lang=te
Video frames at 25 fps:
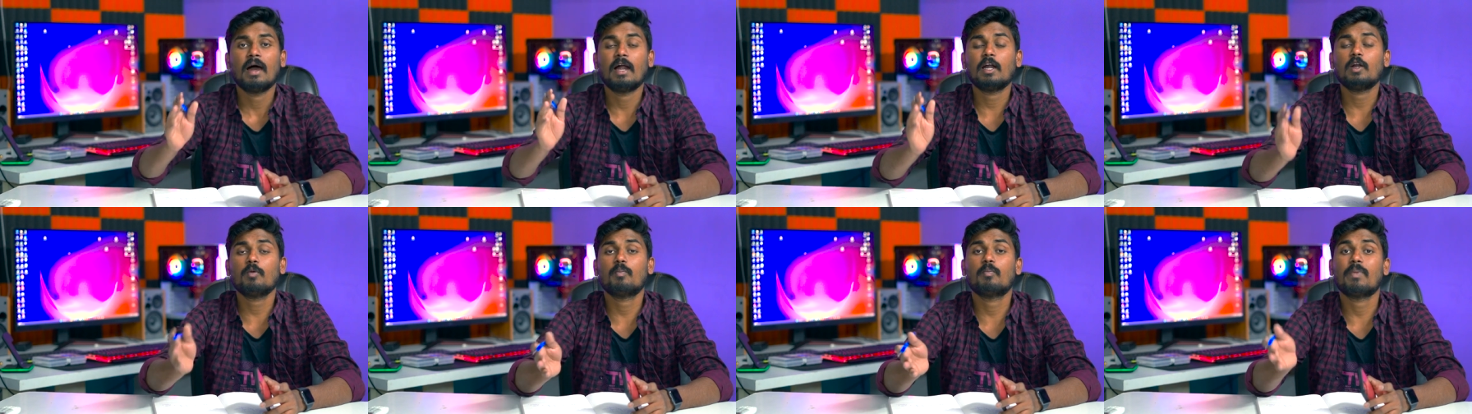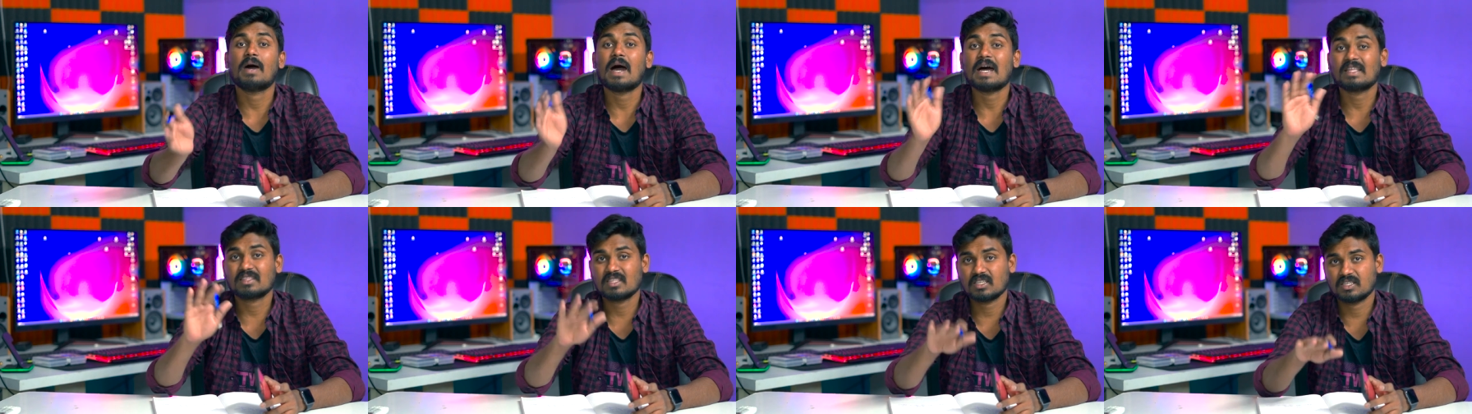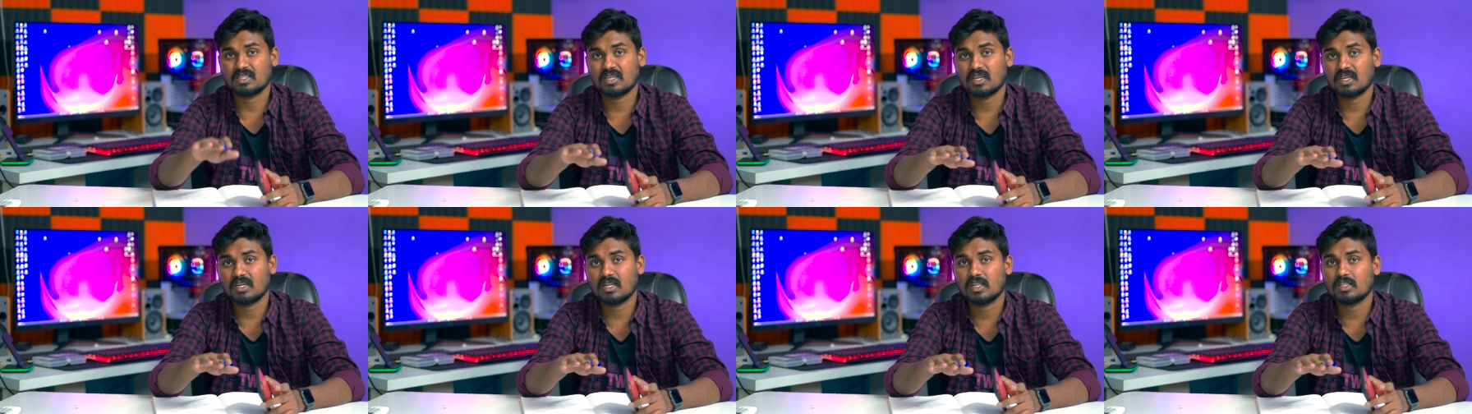అండ్ పాత
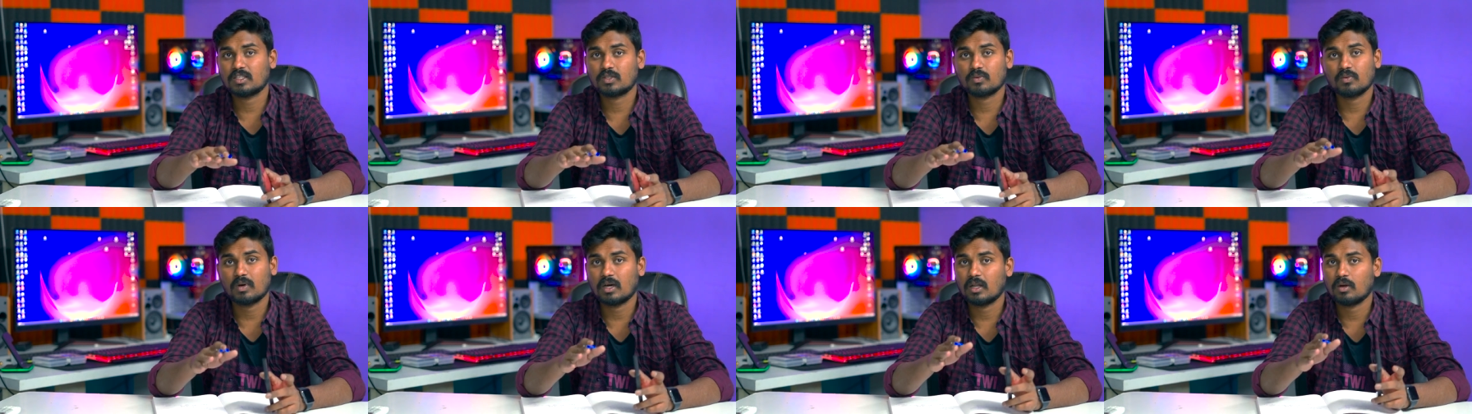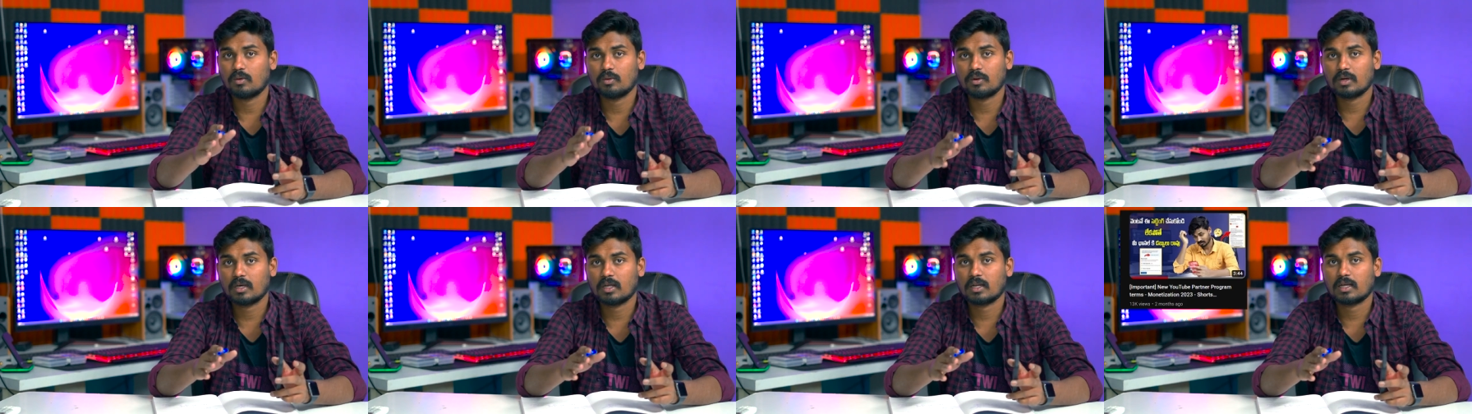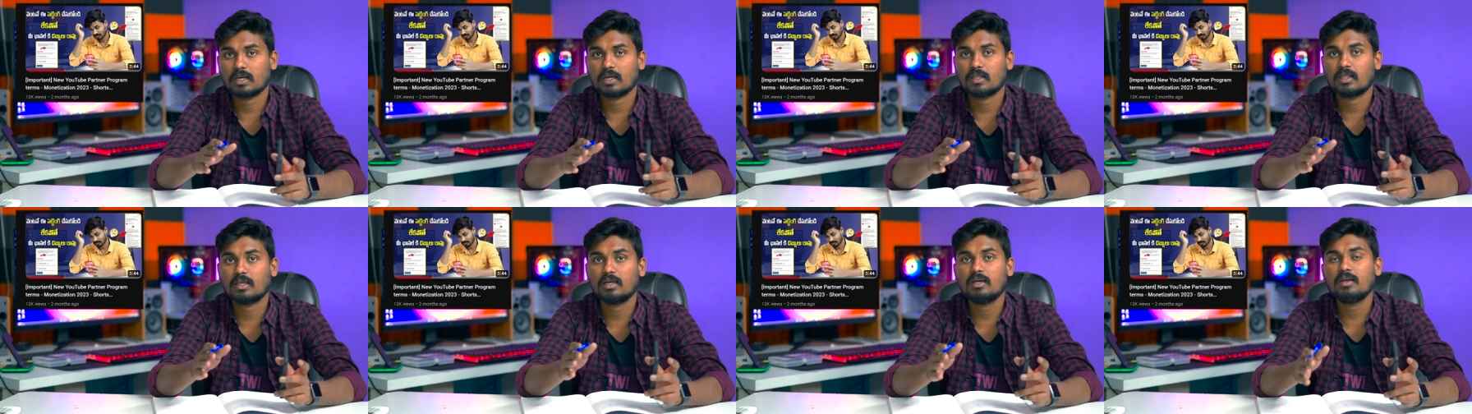ఛానల్స్ వాళ్ళు
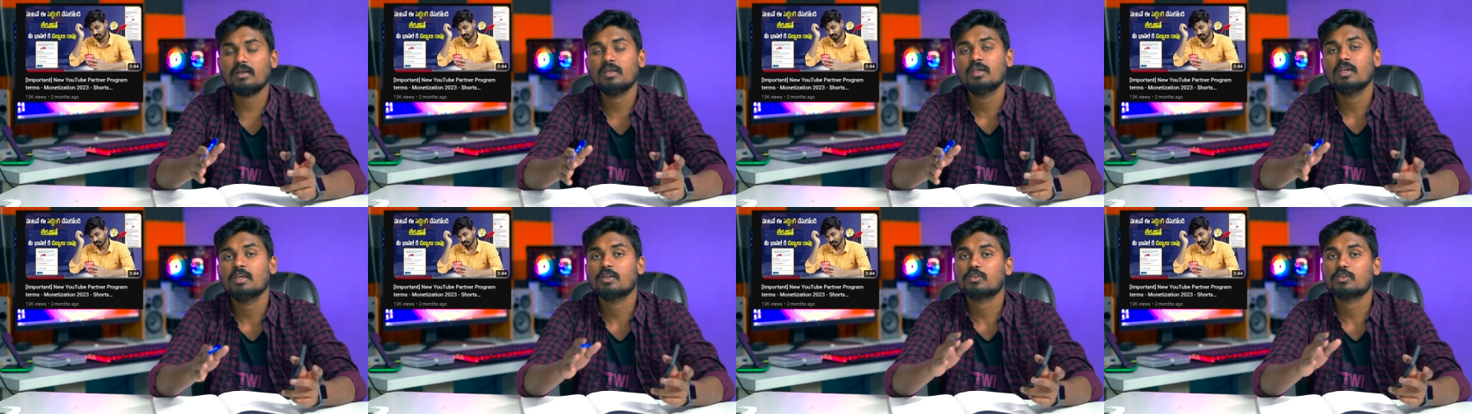ఉంటారు కదా